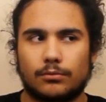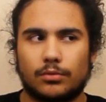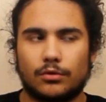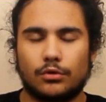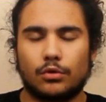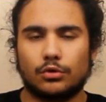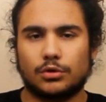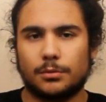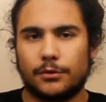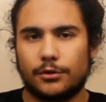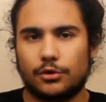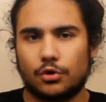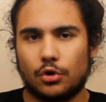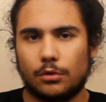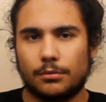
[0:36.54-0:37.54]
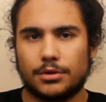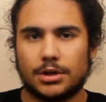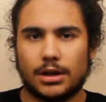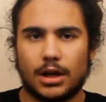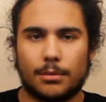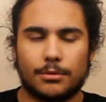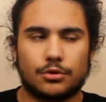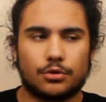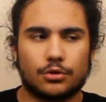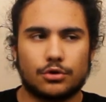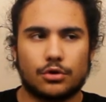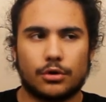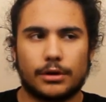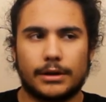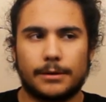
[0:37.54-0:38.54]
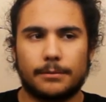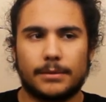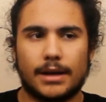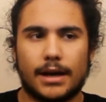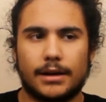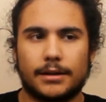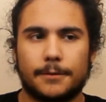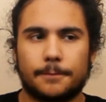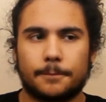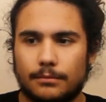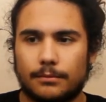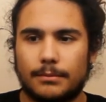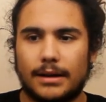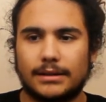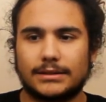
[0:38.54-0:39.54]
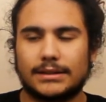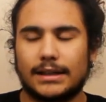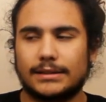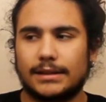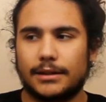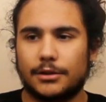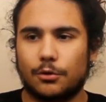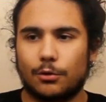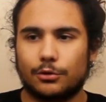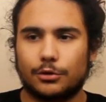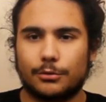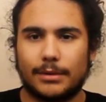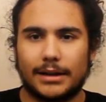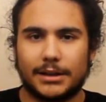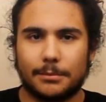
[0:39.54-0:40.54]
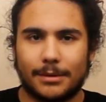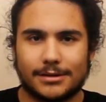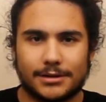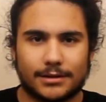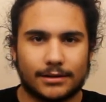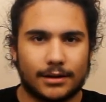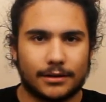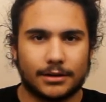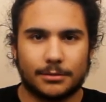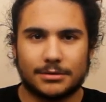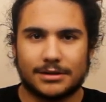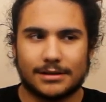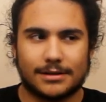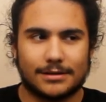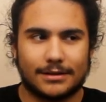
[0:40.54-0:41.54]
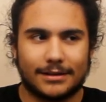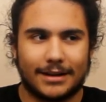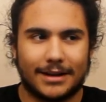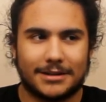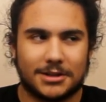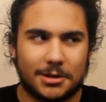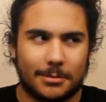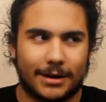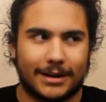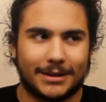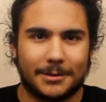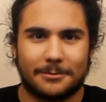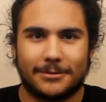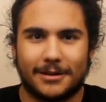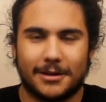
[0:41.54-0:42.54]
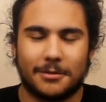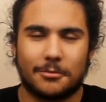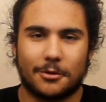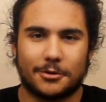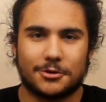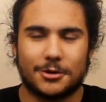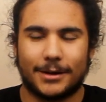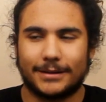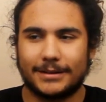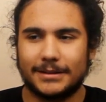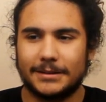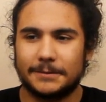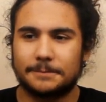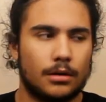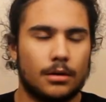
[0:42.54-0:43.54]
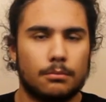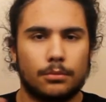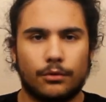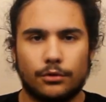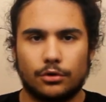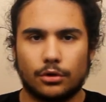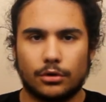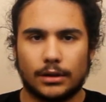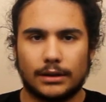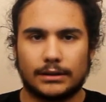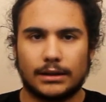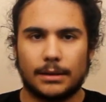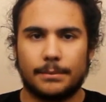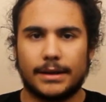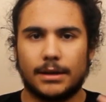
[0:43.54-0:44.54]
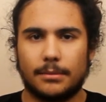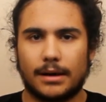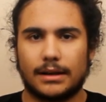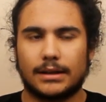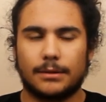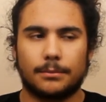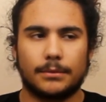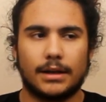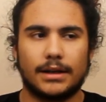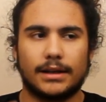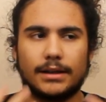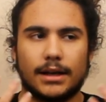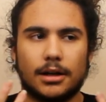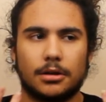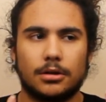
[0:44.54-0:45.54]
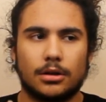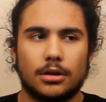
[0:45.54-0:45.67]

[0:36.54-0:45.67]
Bu video uzun bir video olmayacak ama şunu söyleyeyim yani zaten ne olduğunu belki başlıktan anlamışsınızdır. Ne yazacağım hakkında bir fikrim yok şu anlık. Bu videonun altına benim hakkımda ya da